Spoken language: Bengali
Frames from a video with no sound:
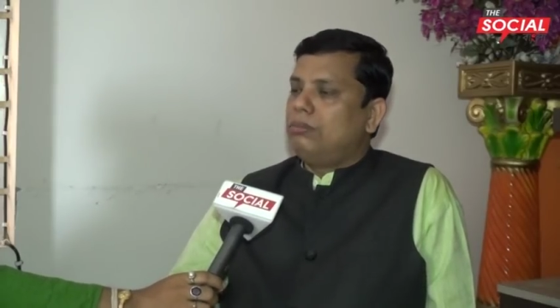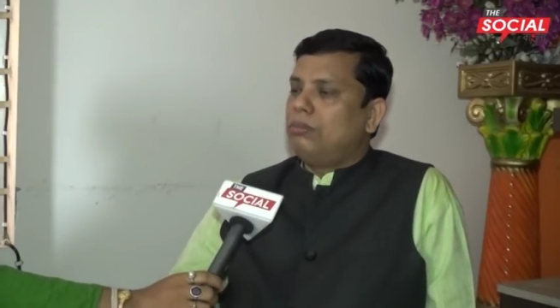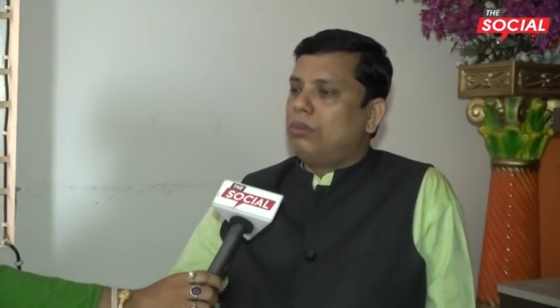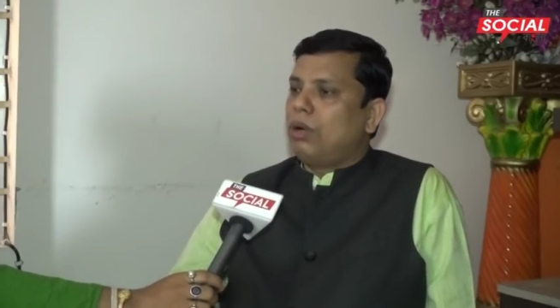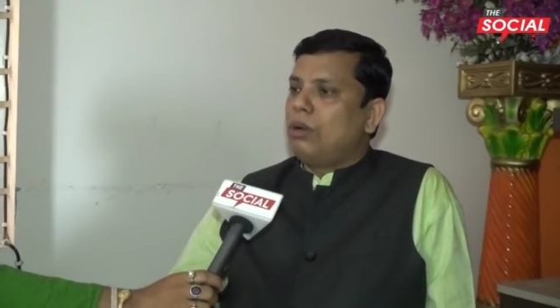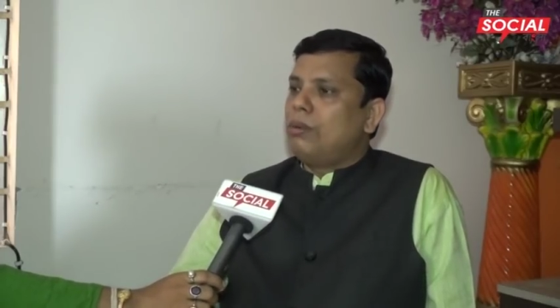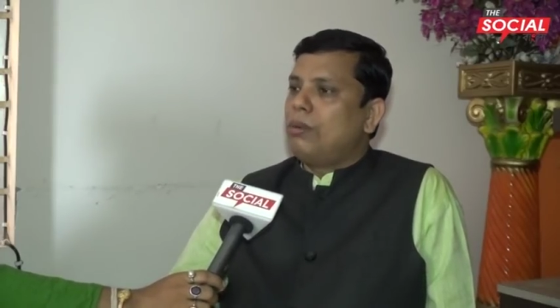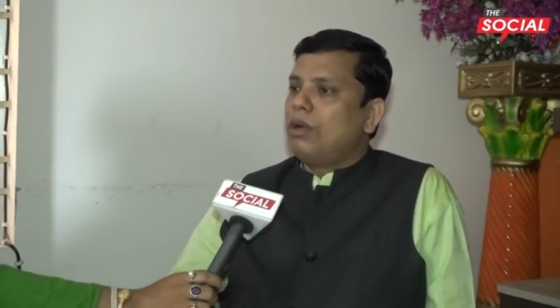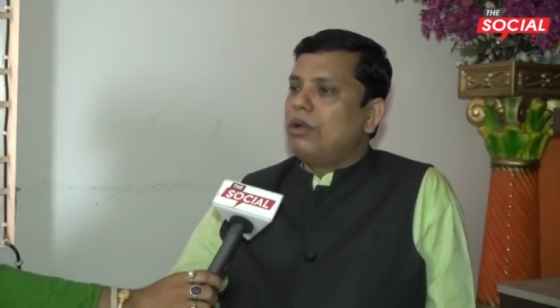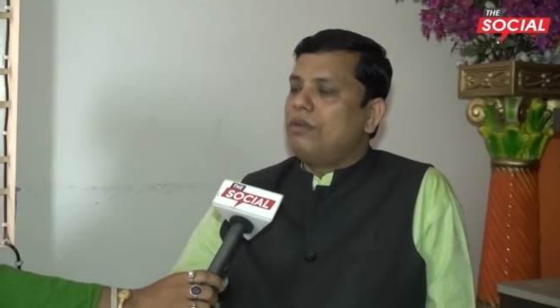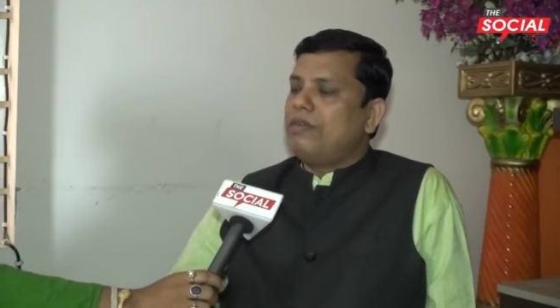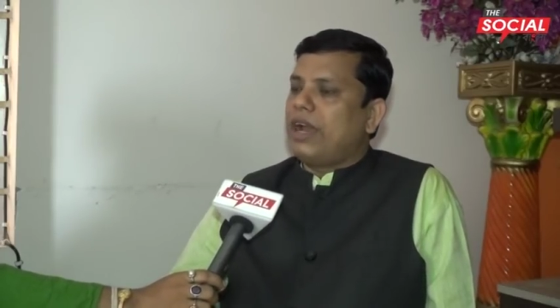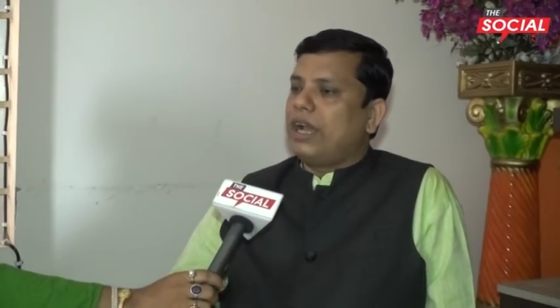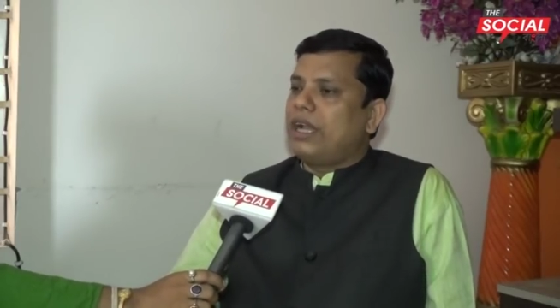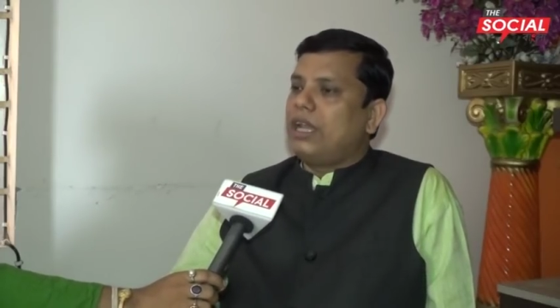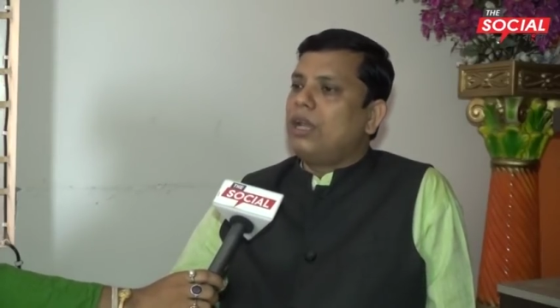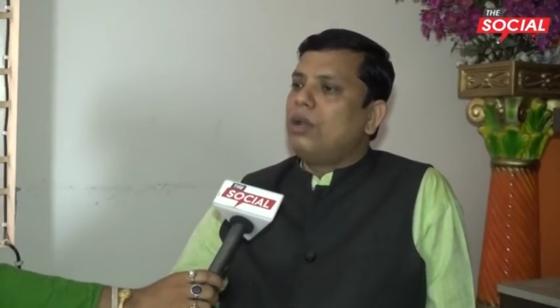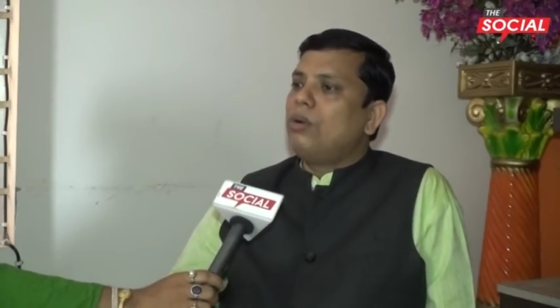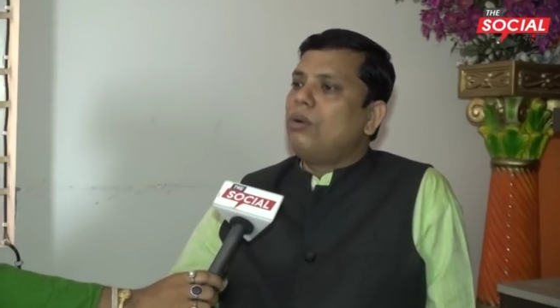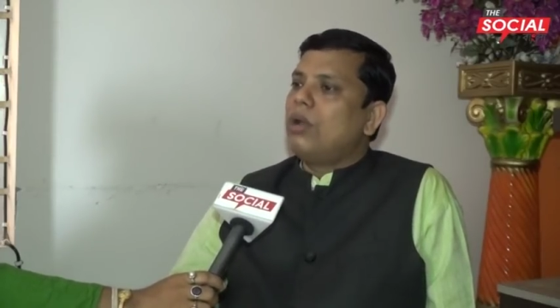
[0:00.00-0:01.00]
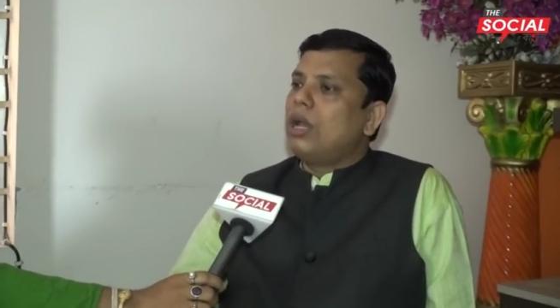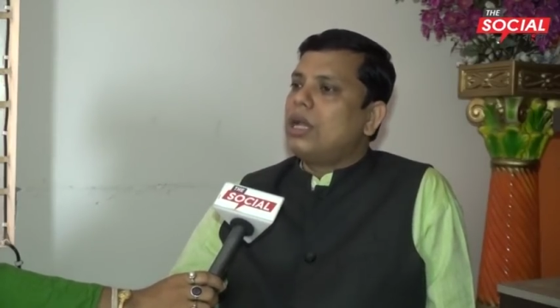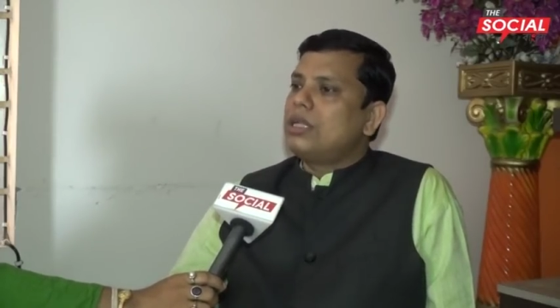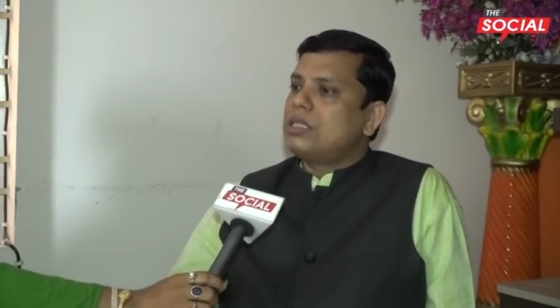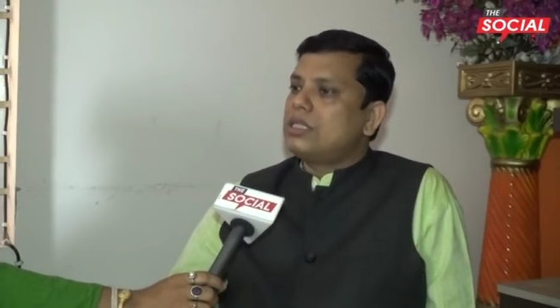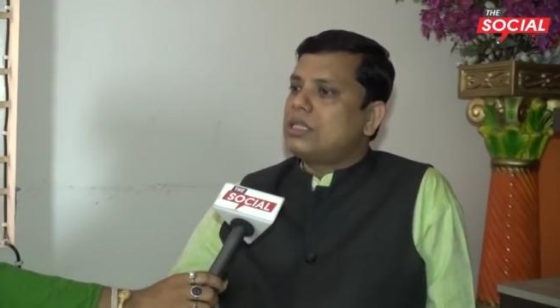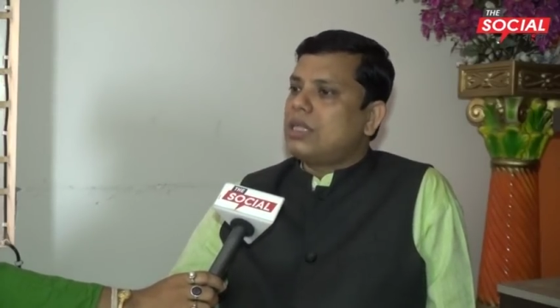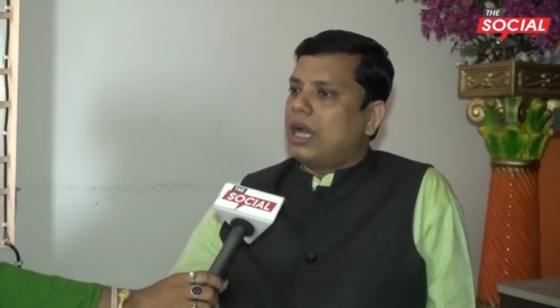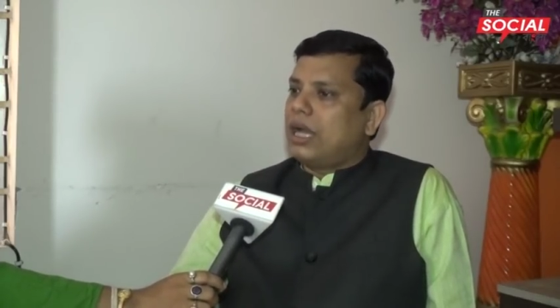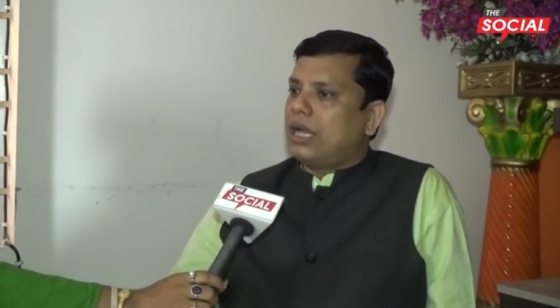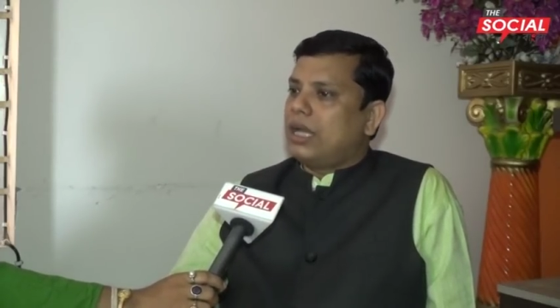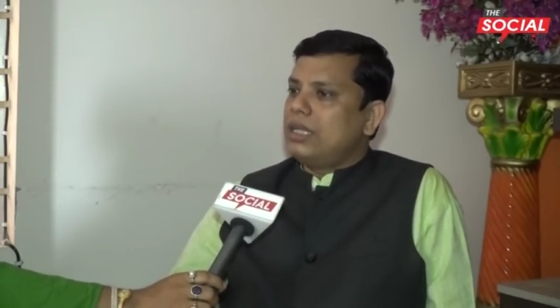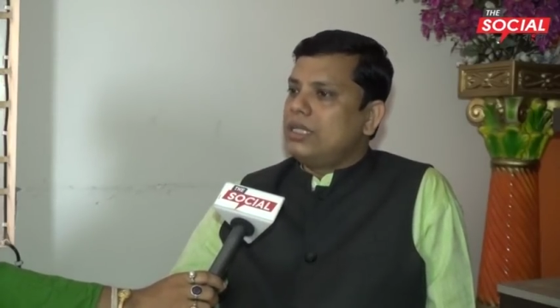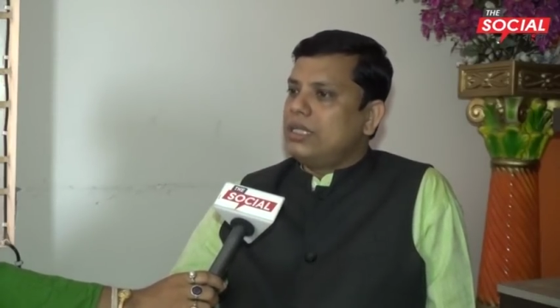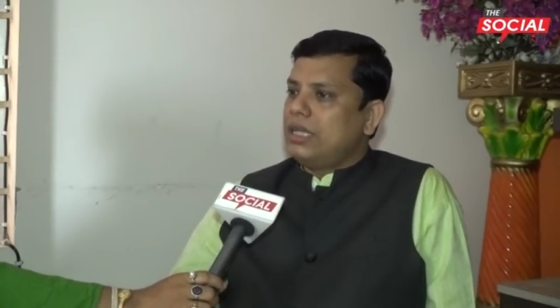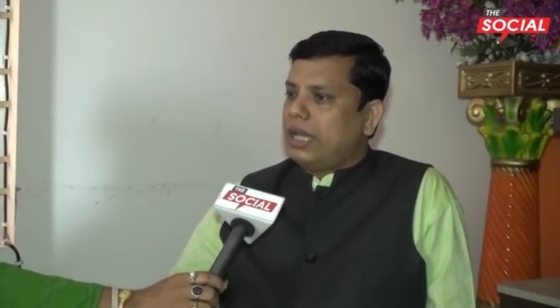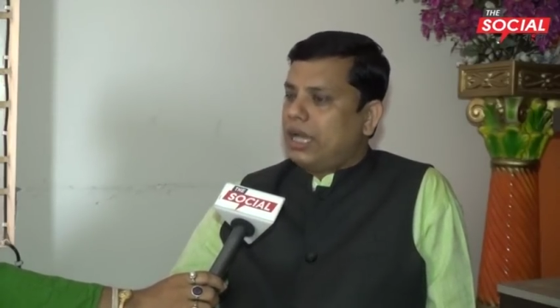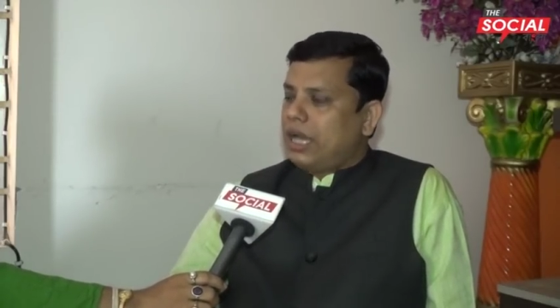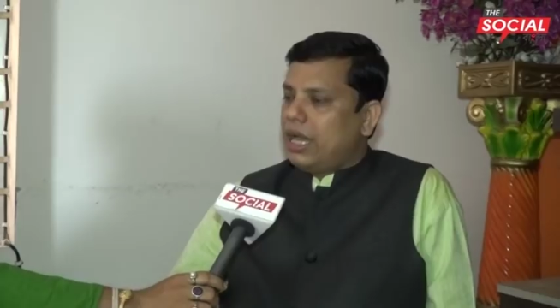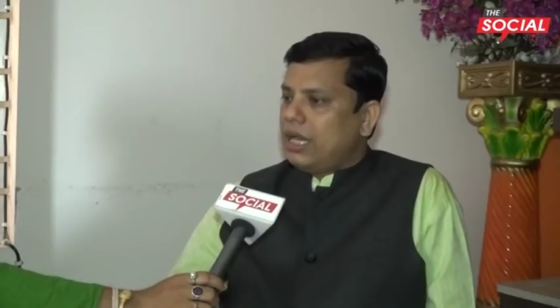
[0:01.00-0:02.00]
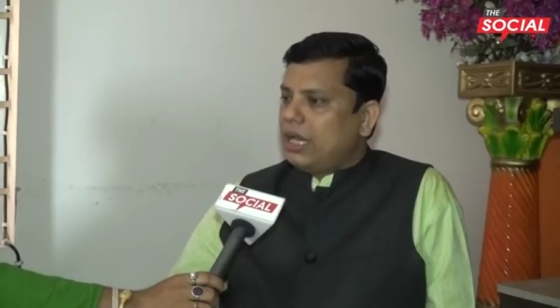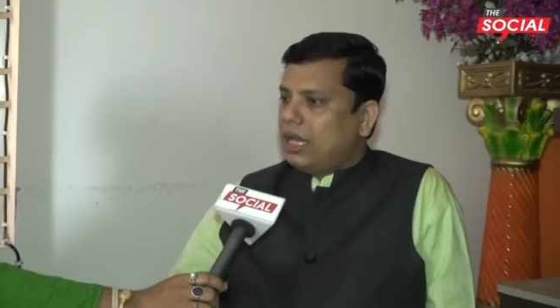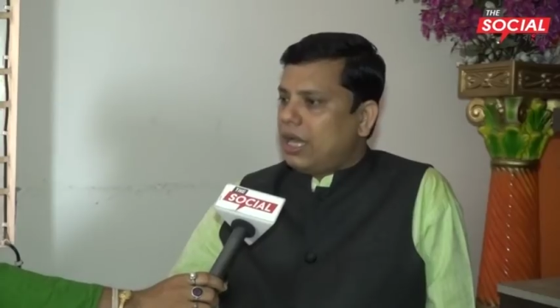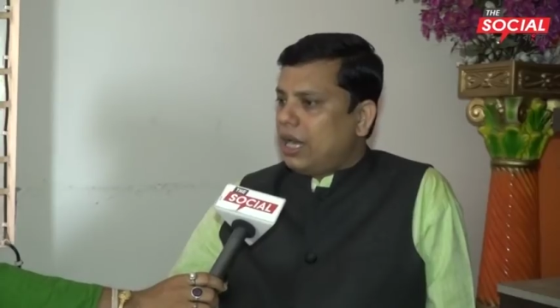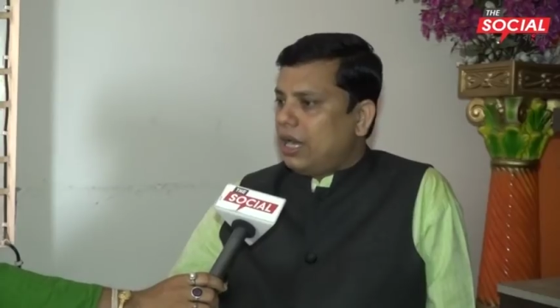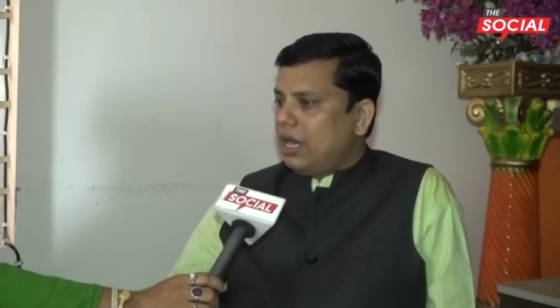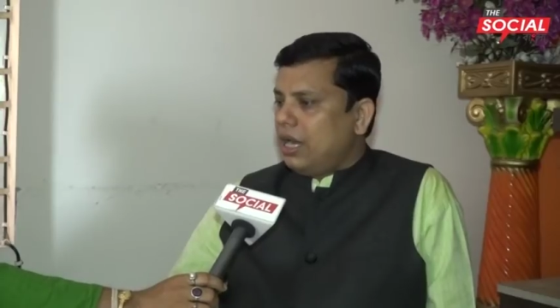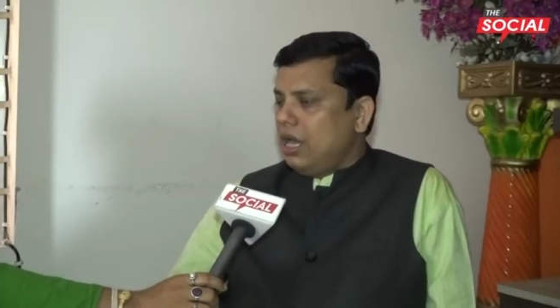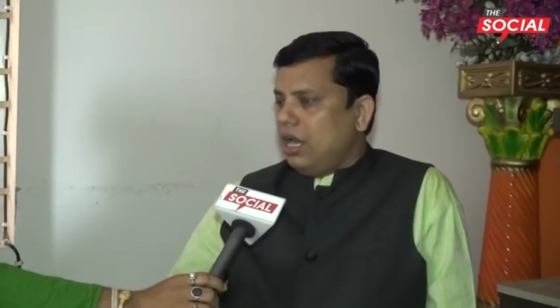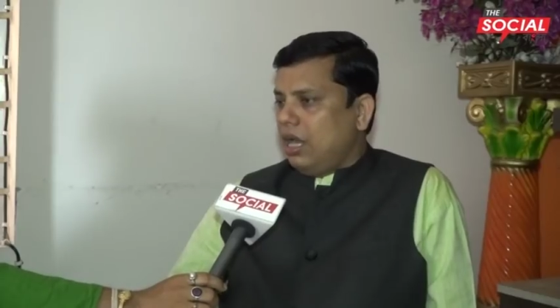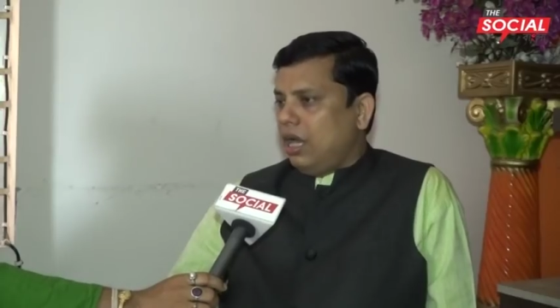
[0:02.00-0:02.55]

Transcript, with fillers: বড় বড় ফ্যাক্টরিগুলো থাকে যে এখানকার